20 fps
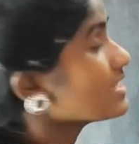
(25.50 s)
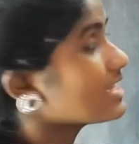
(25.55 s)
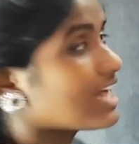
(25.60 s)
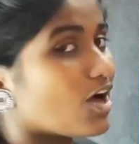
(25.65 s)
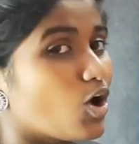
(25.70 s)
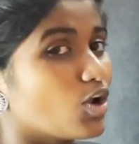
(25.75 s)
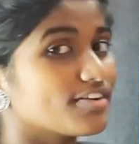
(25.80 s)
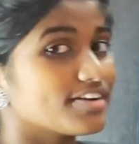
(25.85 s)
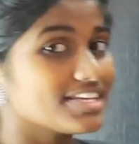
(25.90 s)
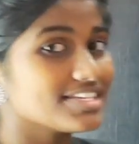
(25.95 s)

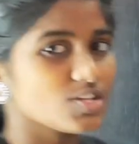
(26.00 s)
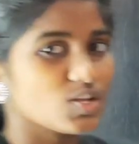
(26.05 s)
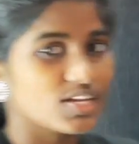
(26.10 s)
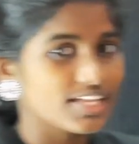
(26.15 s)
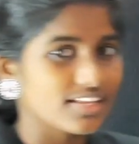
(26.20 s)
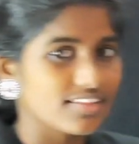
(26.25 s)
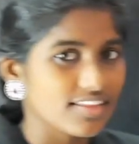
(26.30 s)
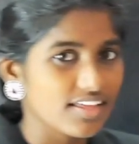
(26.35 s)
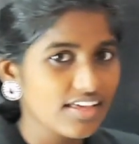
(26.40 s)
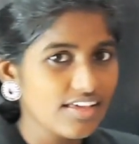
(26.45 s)
நான் ஆல்ரெடி
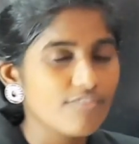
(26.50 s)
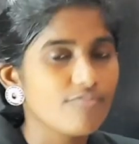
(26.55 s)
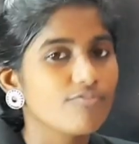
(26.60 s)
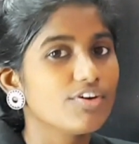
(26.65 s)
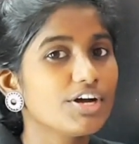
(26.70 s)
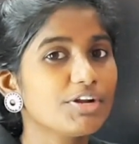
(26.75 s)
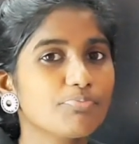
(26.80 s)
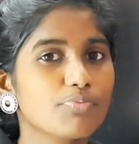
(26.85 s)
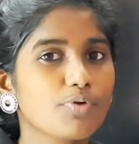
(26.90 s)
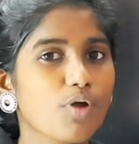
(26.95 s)
சொல்லியிருந்தேன்
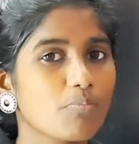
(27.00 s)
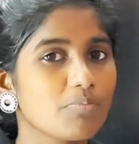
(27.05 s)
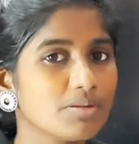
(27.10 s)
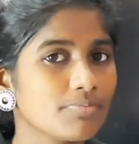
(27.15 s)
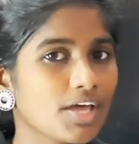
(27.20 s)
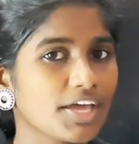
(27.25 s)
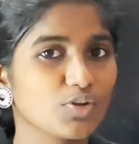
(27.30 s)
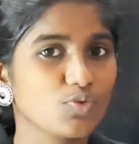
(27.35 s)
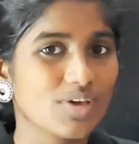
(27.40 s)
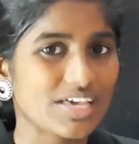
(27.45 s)
வேர்ட்
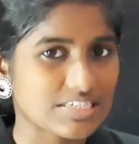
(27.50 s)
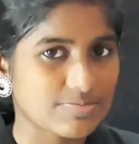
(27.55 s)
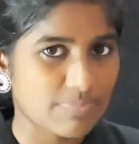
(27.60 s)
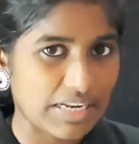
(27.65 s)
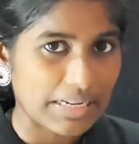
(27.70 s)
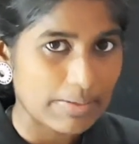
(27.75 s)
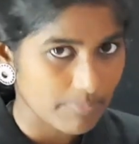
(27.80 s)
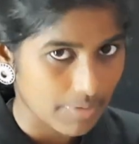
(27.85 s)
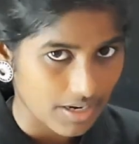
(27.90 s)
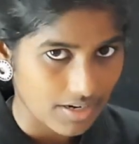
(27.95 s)
ப்ராப்ளம் நான் இன்னும்
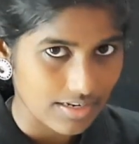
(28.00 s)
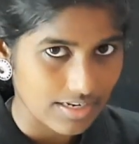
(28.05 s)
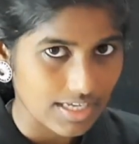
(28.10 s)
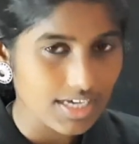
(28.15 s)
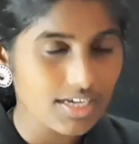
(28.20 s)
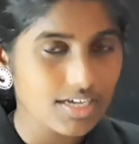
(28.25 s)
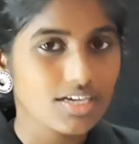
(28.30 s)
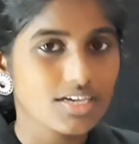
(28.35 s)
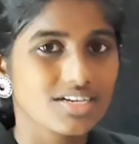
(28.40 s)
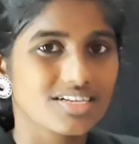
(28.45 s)
எக்ஸ்பிளைன் பண்ணலை
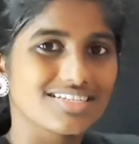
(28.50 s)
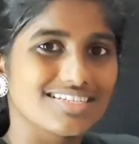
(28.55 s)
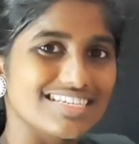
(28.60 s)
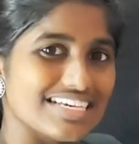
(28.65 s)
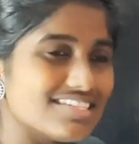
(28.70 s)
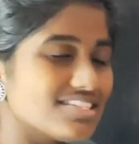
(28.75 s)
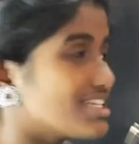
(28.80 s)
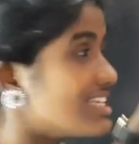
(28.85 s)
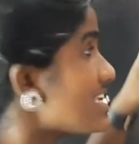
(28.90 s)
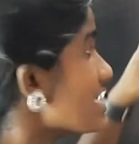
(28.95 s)

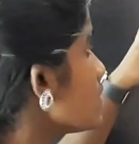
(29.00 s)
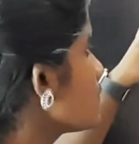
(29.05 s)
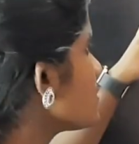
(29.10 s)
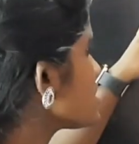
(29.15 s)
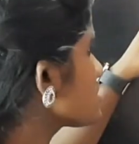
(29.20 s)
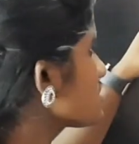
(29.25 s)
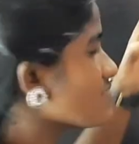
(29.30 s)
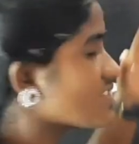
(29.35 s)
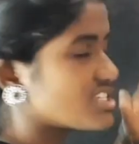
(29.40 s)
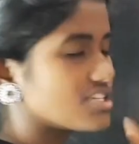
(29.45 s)
ஜஸ்ட்
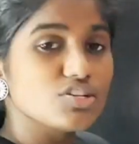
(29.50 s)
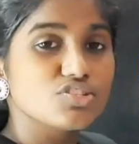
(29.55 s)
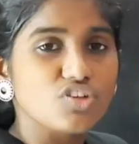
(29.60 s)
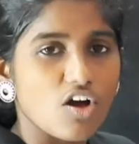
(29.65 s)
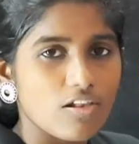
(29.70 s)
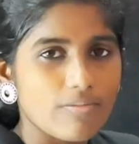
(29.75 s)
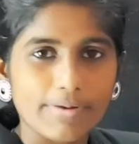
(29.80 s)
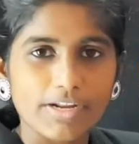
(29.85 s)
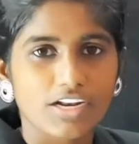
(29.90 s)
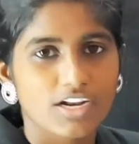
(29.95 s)
ஈக்குவேஷன் வச்சு தான்
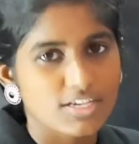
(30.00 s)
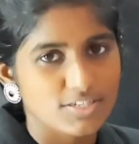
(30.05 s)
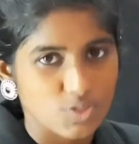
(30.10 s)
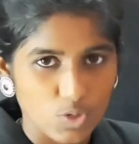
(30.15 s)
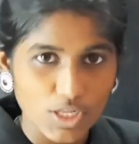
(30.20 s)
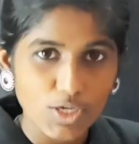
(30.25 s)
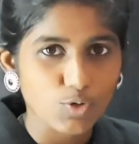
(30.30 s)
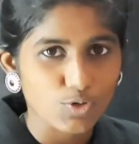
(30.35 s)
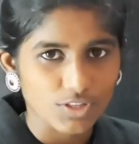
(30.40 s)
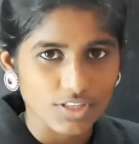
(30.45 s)
சால்வ் பண்ண நான்
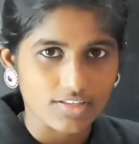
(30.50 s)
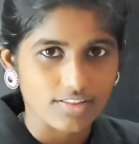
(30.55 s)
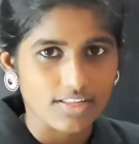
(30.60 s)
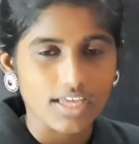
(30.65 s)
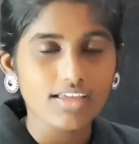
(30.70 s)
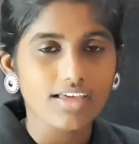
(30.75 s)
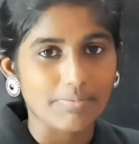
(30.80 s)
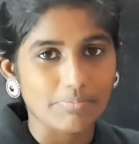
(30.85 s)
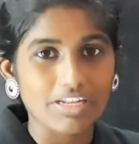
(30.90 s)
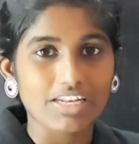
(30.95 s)
சொல்லி
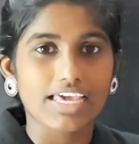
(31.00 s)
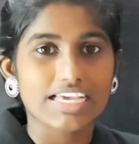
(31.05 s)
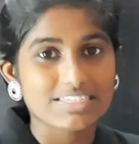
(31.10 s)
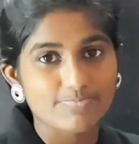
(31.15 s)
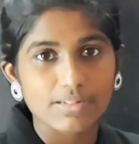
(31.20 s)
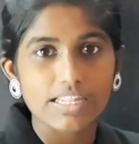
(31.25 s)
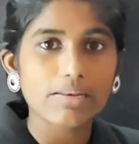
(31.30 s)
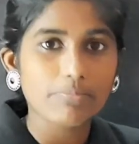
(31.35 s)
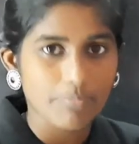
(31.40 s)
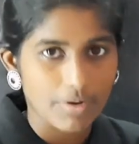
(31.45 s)
கொடுத்துருந்தேன் ஐ மீன்
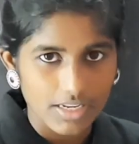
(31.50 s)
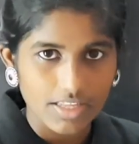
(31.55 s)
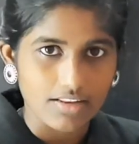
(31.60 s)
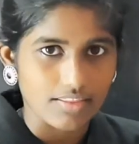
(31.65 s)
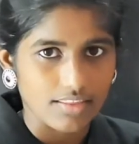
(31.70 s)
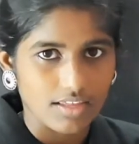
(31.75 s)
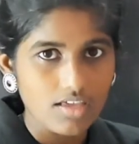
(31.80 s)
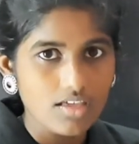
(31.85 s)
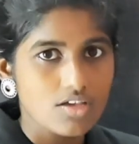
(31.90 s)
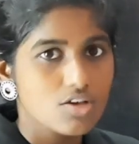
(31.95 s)
எக்ஸ்பிளைன்
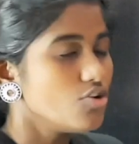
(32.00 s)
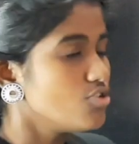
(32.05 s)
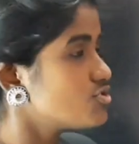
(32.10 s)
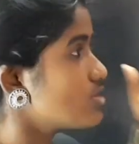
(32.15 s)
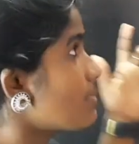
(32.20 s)
பண்ணியிருந்தேன் ஸோ